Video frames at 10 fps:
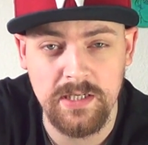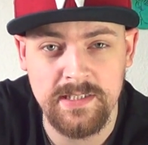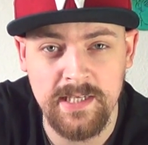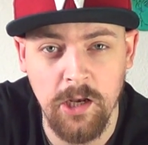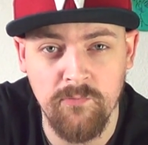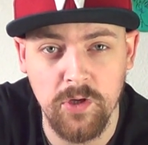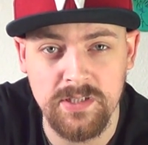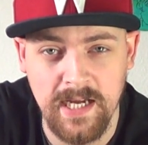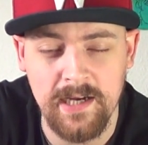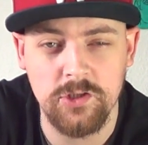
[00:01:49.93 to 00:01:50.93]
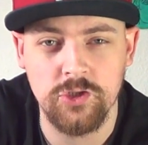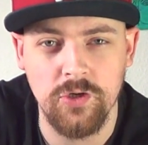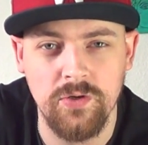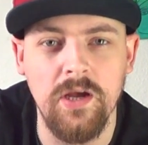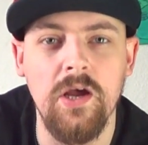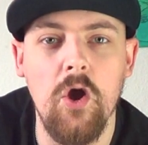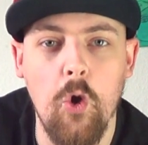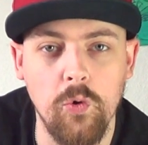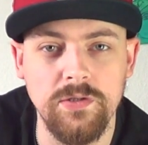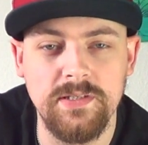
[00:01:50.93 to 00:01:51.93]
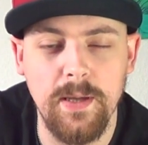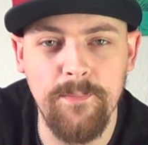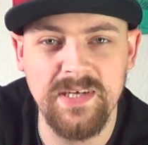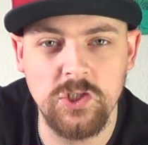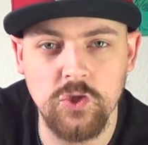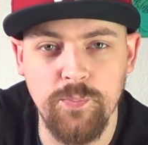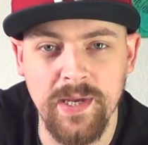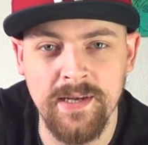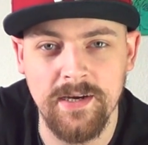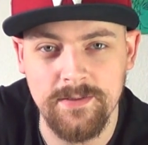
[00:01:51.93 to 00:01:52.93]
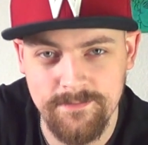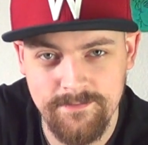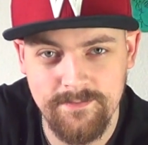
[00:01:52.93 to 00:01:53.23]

Ich zähle auf euch. Dankeschön und bis später.